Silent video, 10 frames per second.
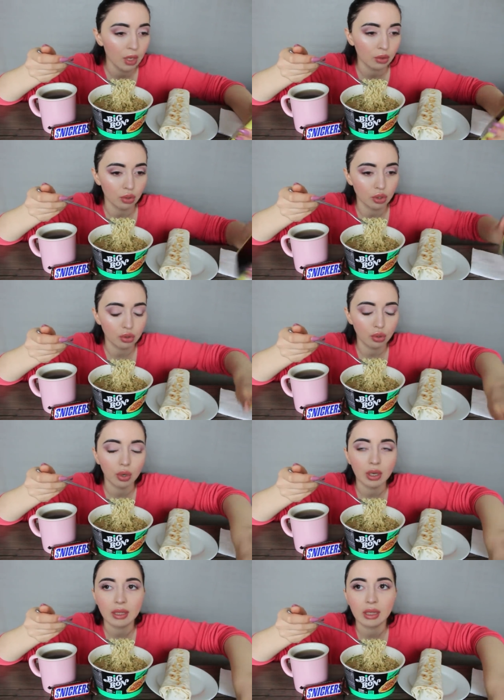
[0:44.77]
То есть
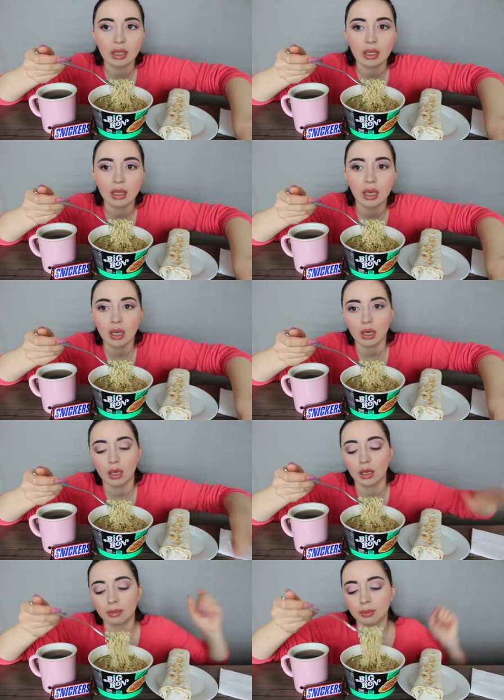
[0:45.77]
стоит ли
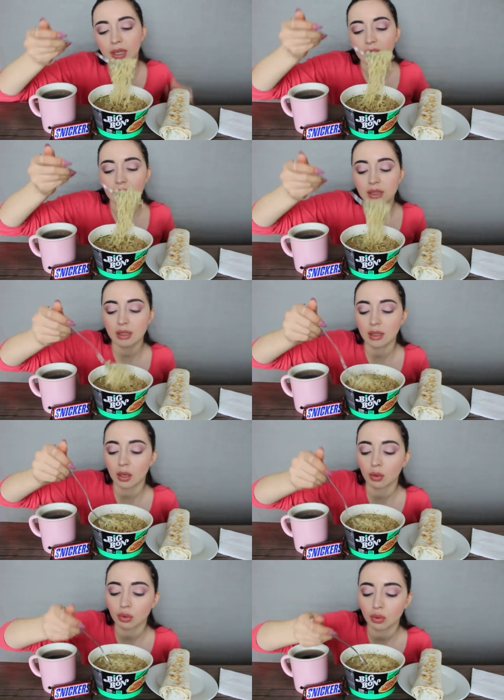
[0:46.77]
э, переходить на
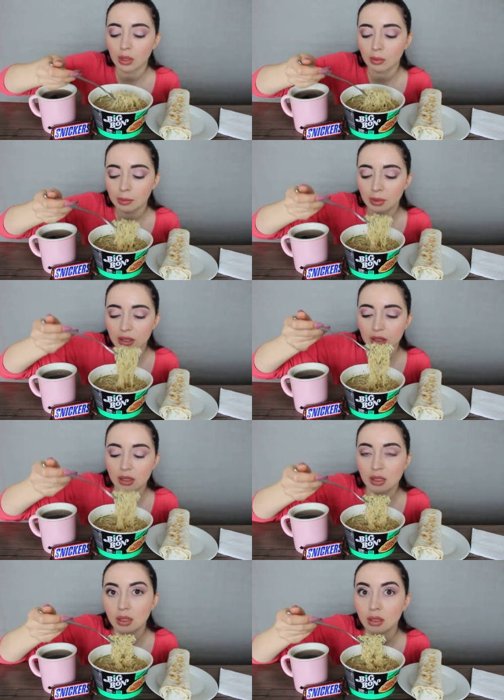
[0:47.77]
какую-либо
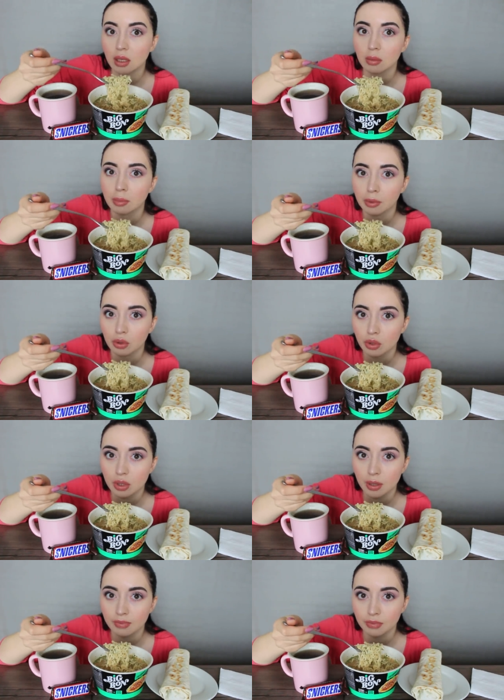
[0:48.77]
медиа-сеть, либо
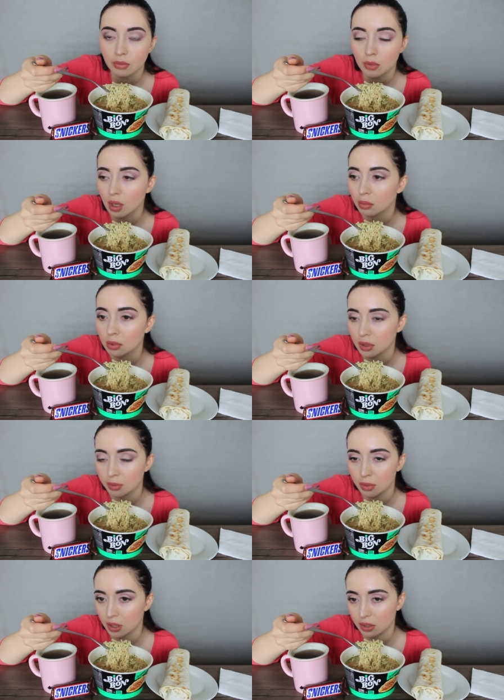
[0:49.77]
просто как бы
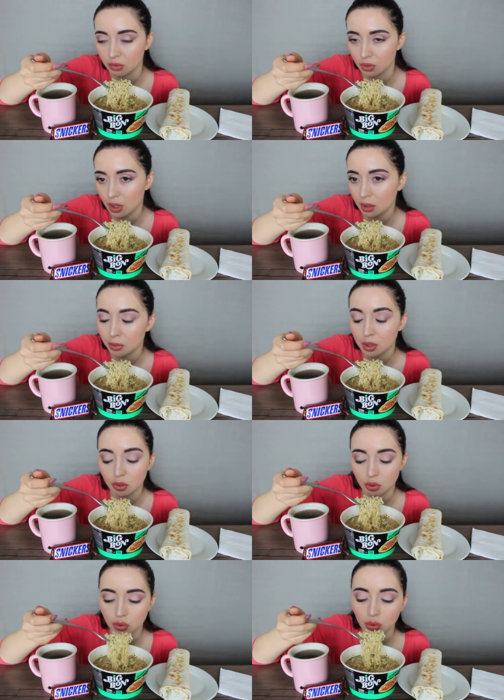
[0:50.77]
забирать свой заработок
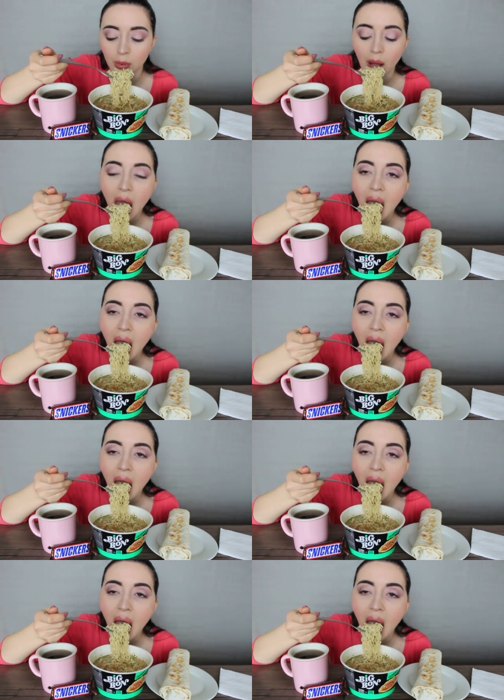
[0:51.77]
с Ютуба.